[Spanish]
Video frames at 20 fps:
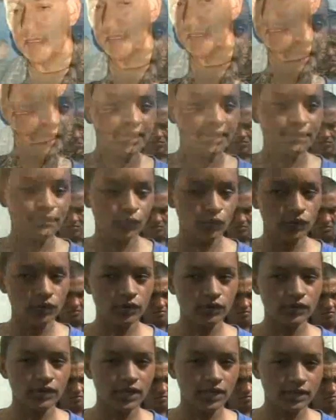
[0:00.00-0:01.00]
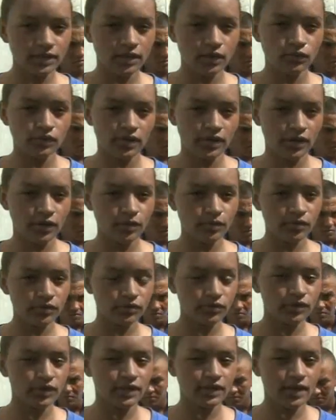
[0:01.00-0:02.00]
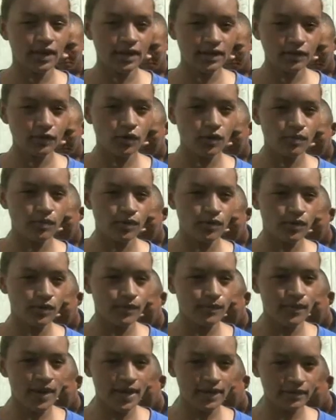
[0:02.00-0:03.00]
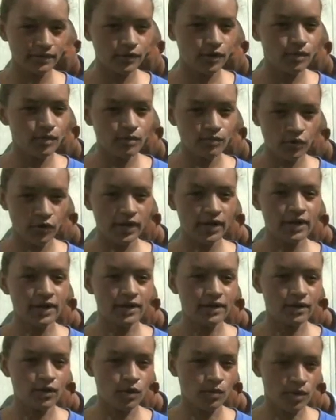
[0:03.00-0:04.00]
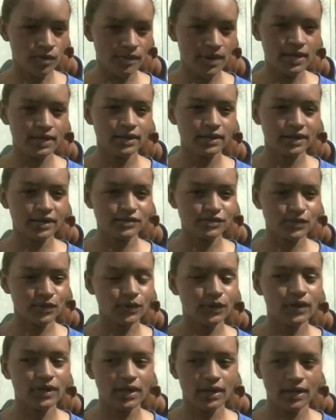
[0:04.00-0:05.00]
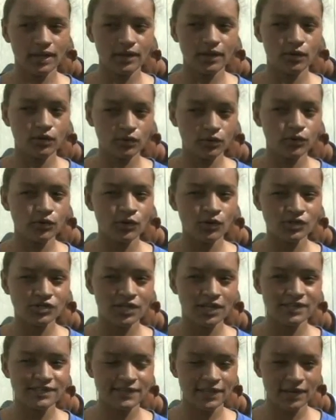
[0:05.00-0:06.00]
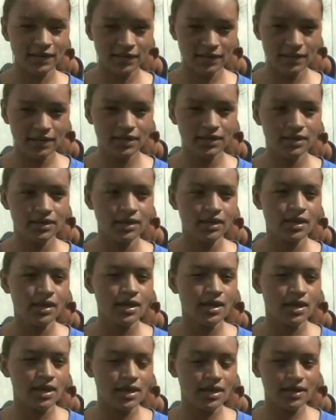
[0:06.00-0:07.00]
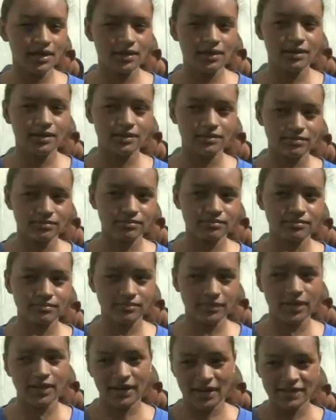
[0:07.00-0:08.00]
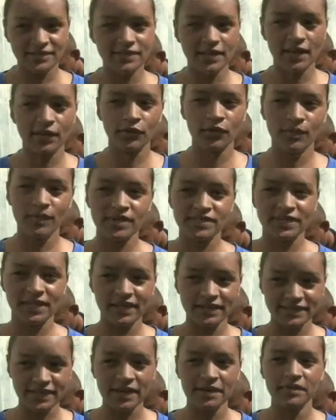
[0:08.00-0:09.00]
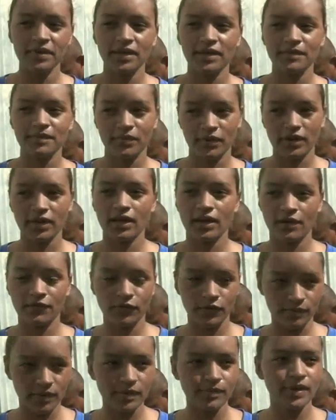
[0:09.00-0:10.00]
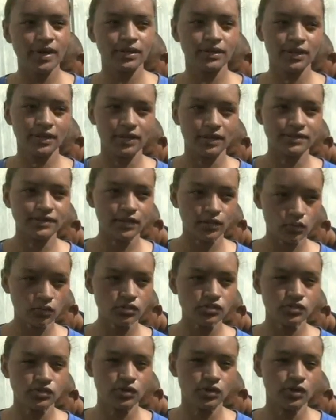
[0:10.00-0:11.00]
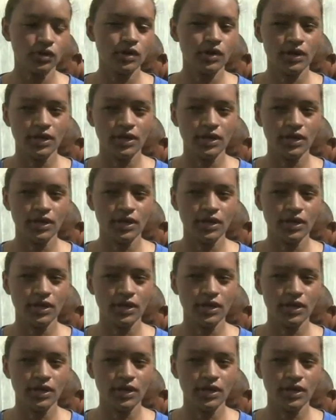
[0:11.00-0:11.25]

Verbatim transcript: Sí, muy contenta, una gran oportunidad como, como mujer, como madre que soy, orgullosa de estar aquí. gracias a Dios pasé el examen y pues a formar parte de este curso